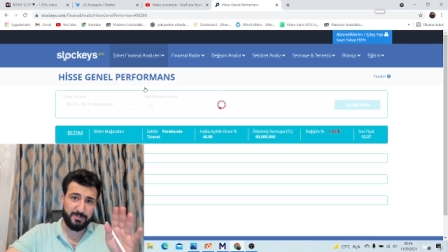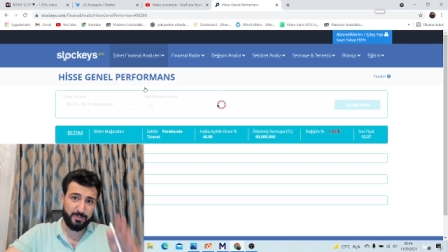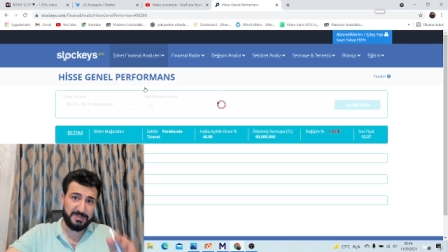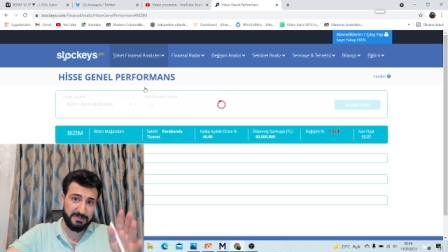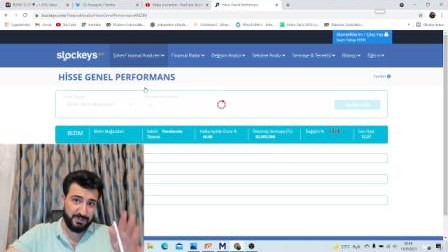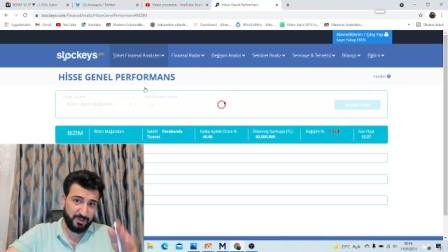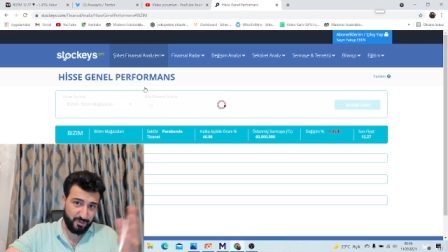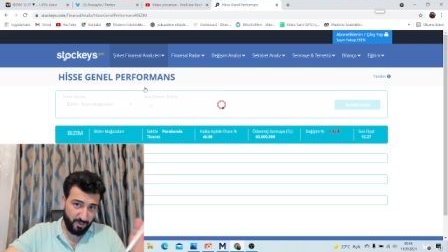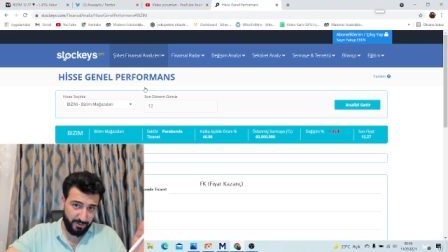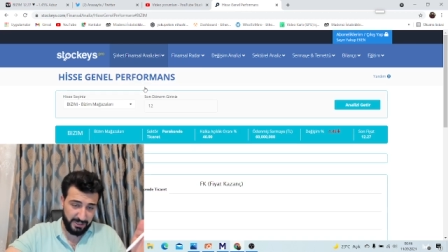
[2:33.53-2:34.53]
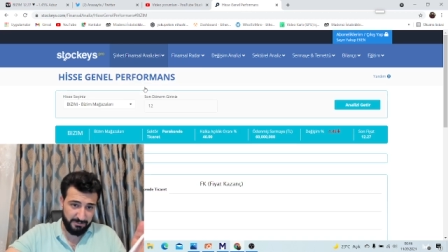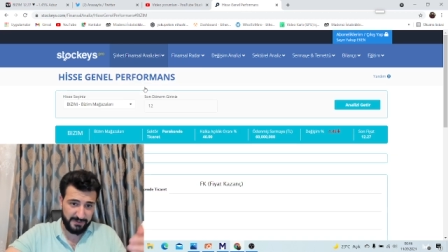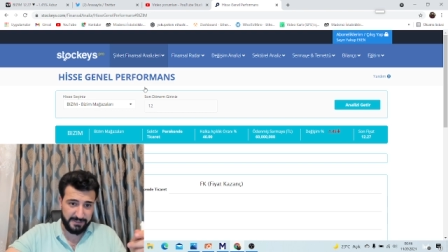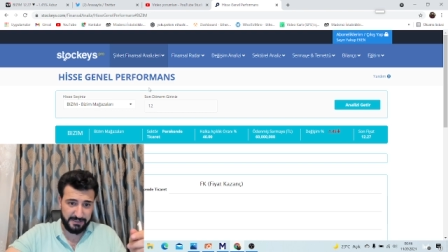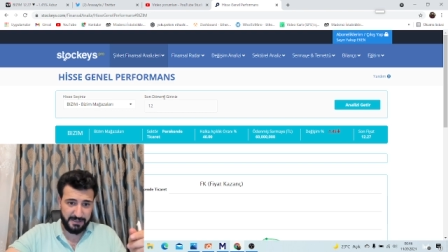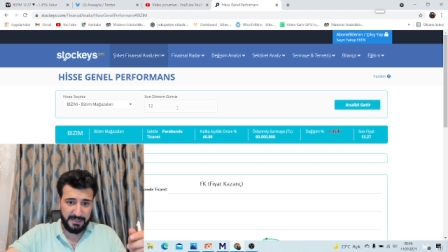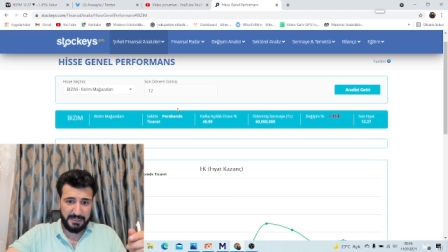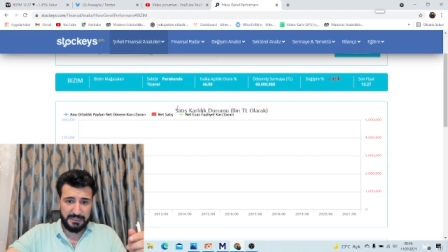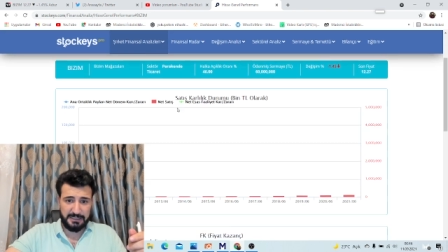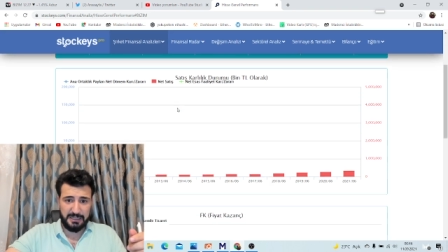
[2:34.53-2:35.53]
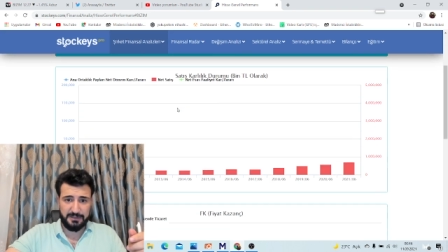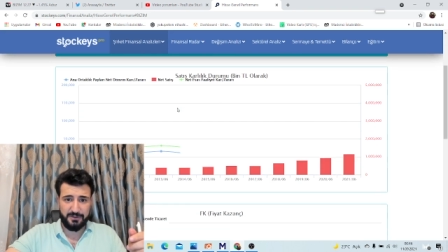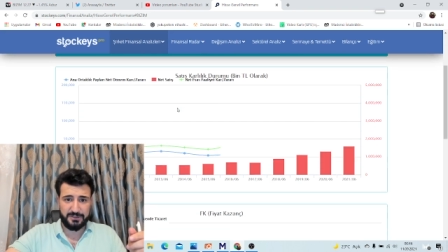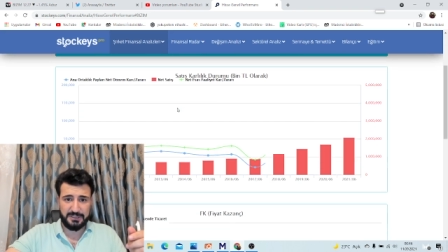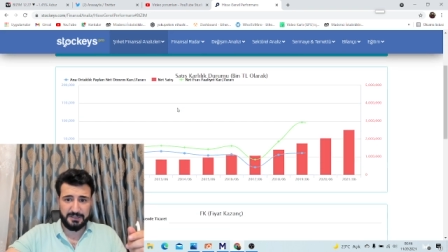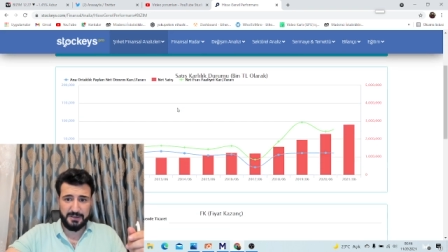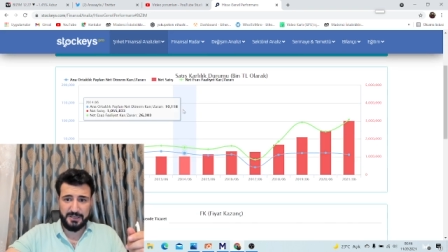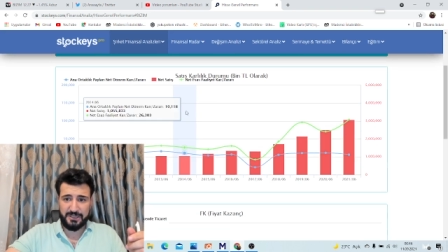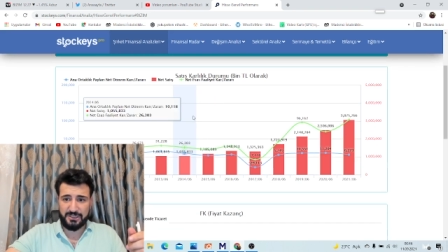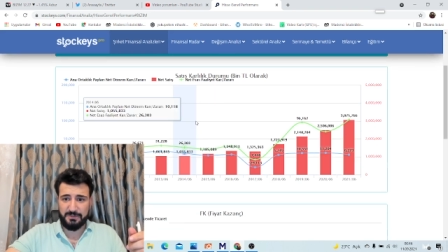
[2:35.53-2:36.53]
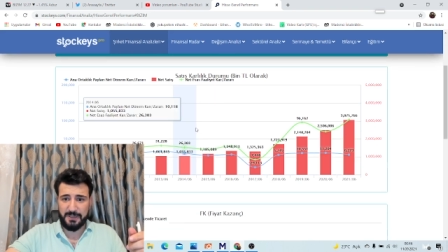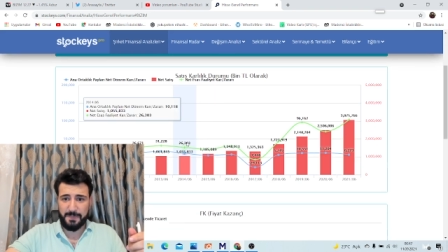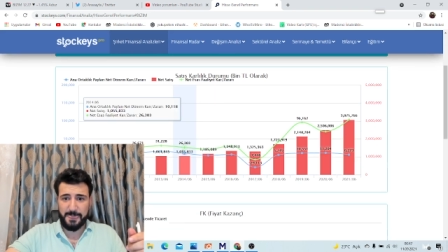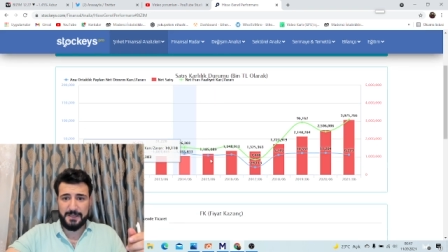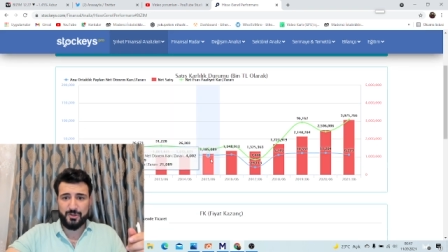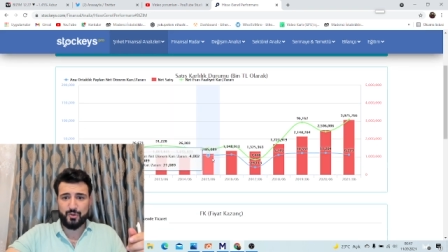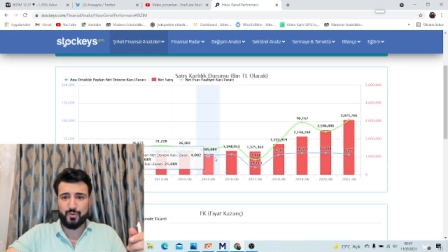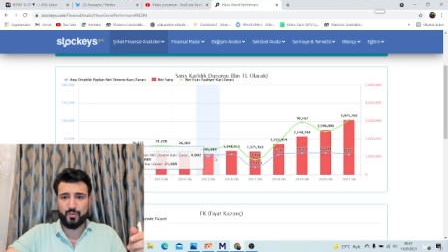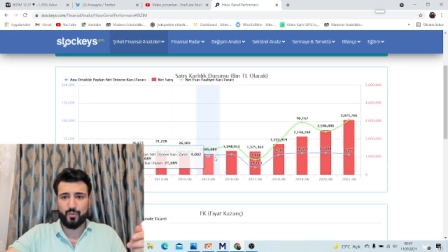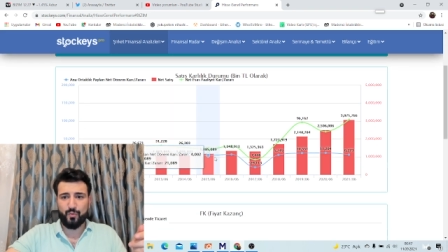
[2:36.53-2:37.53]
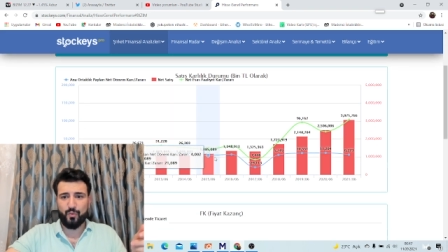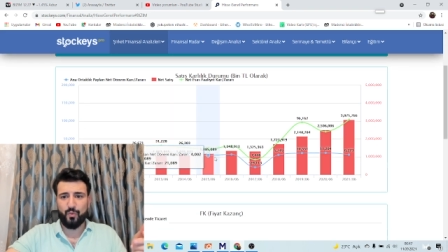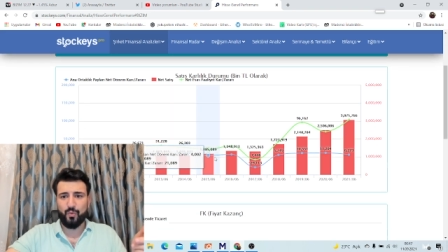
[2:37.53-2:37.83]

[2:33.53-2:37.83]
Bu bizim için çok önemlidir. Değerli dostlar. Şimdi şu, oo,